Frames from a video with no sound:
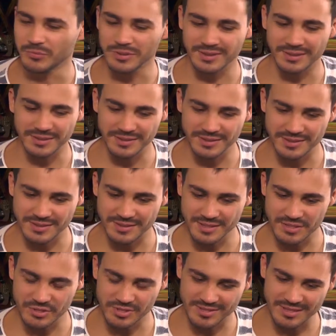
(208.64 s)
вот э, ты
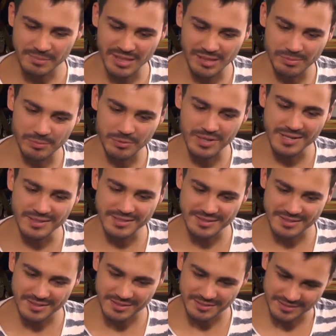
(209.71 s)
сейчас на пике
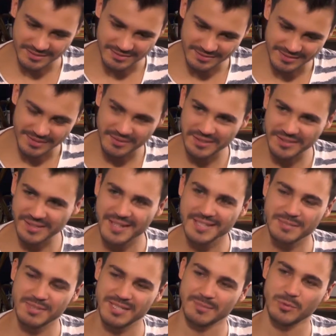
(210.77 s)
популярности, э, наверняка
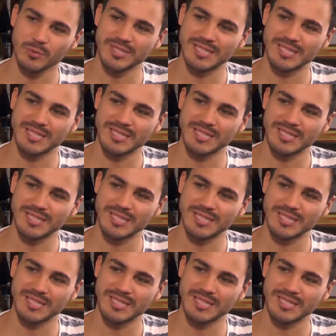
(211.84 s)
тебя ну, запом...